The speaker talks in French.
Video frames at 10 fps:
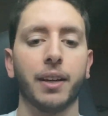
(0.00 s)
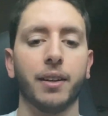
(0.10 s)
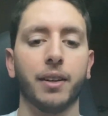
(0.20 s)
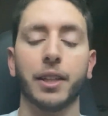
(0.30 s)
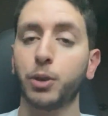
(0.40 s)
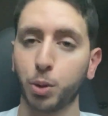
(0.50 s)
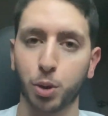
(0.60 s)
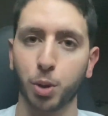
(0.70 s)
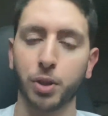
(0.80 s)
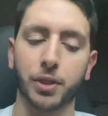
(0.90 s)
euh, et
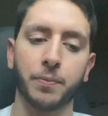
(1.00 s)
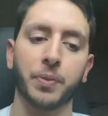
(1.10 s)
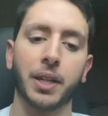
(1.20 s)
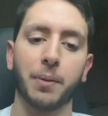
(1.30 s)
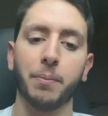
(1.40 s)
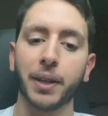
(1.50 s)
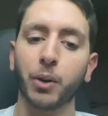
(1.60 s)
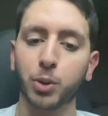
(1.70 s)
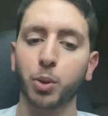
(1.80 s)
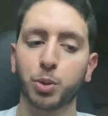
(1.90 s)
d'autres choses mais
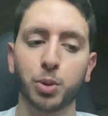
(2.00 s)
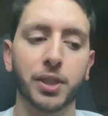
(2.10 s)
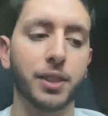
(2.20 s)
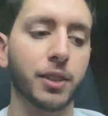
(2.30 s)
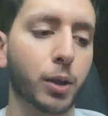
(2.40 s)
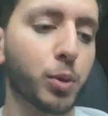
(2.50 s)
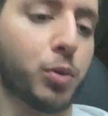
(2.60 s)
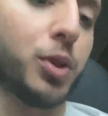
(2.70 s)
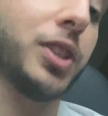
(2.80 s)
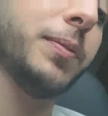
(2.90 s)
entre autres du teasing, comme je
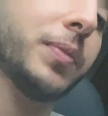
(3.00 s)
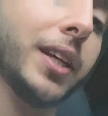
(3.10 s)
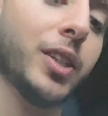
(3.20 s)
vous dis.